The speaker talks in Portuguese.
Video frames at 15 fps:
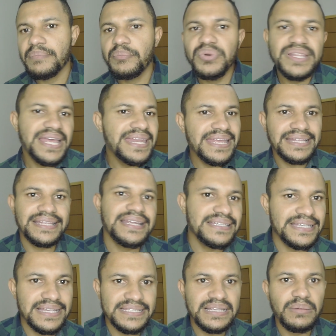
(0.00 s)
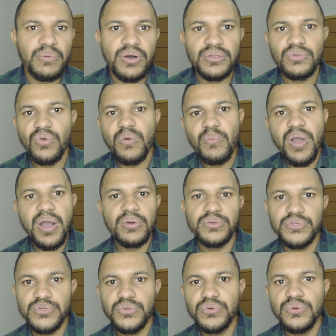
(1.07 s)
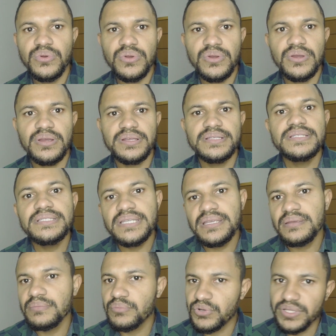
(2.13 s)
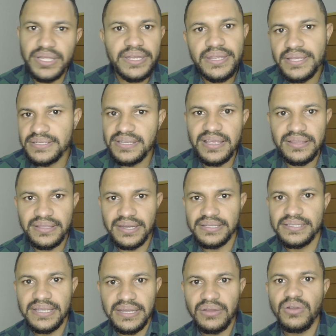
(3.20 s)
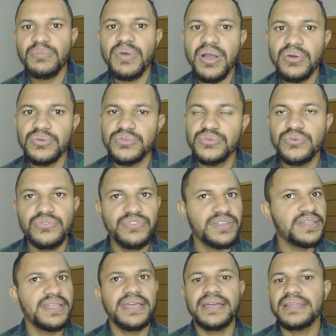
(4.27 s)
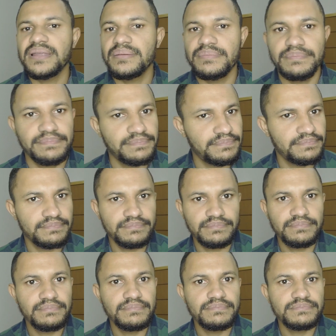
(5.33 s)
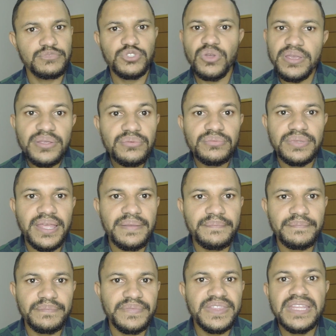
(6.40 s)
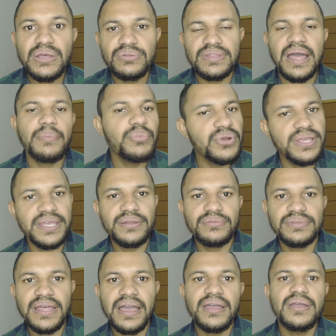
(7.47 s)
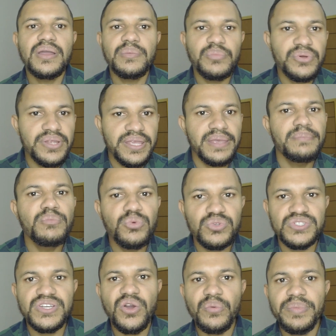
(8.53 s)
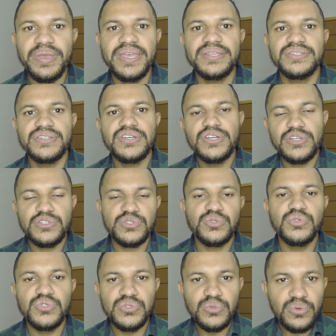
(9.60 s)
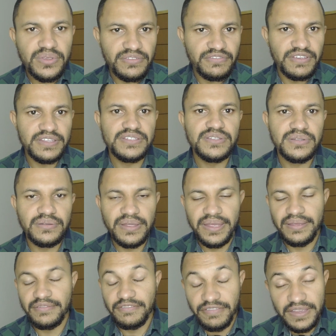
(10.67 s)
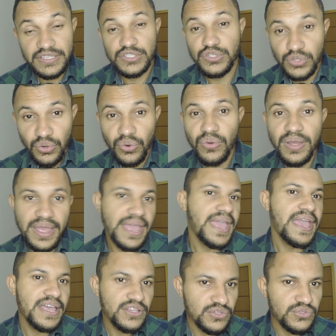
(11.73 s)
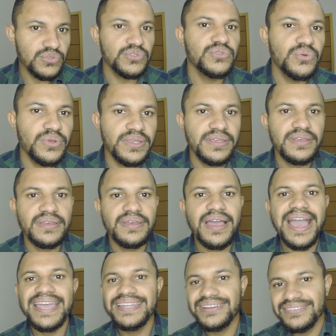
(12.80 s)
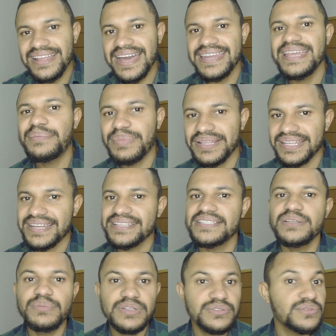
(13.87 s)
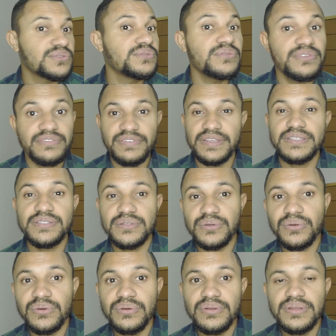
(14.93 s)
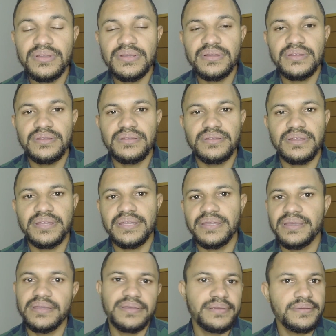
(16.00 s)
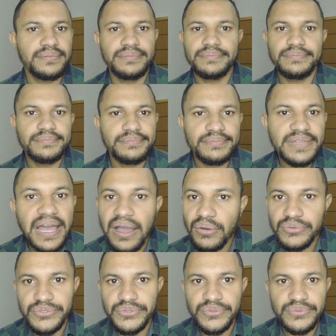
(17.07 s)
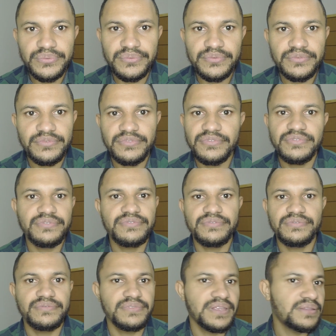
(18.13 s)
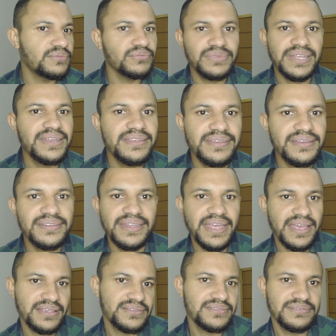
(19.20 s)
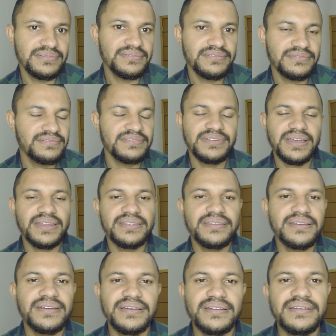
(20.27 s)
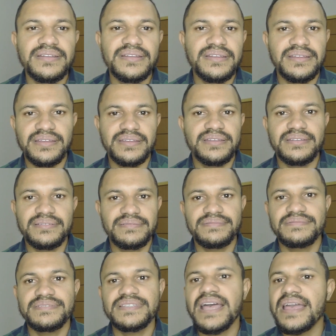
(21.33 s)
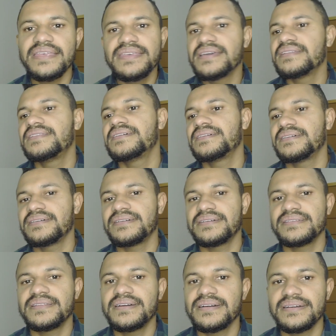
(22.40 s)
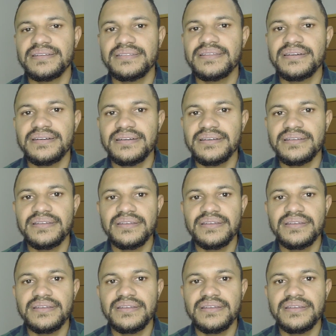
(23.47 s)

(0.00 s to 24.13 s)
poderia trazer essa moto como Haoju? Sim, poderia trazê-la como Haoju, vender ela. Só que não tem, não dá. Por que não dá? Porque mundialmente Suzuki Vest é, Vestron é Suzuki. Aí não daria para trazer uma Suzuki Vestron é, da Haoju. Né? Não teria nexo, ficaria é, saía da, da, da